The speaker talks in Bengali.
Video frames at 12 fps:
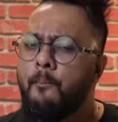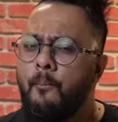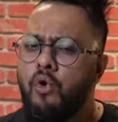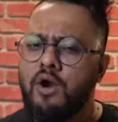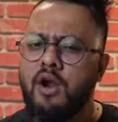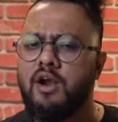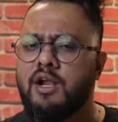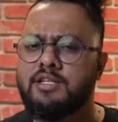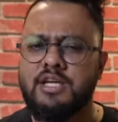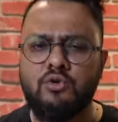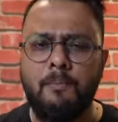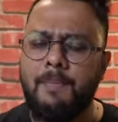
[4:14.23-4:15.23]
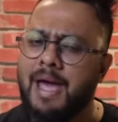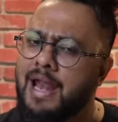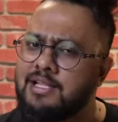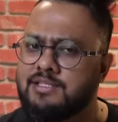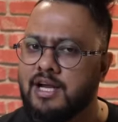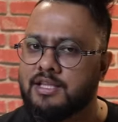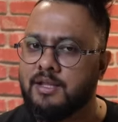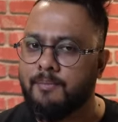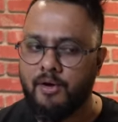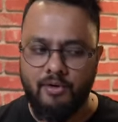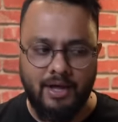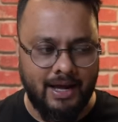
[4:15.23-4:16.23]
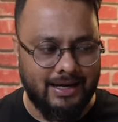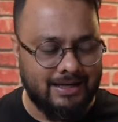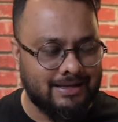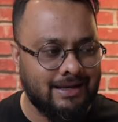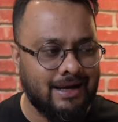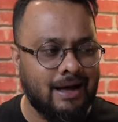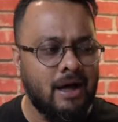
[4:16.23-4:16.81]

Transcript: মোরাললেস একটু ব্যালেন্স রাখতে পারো একটা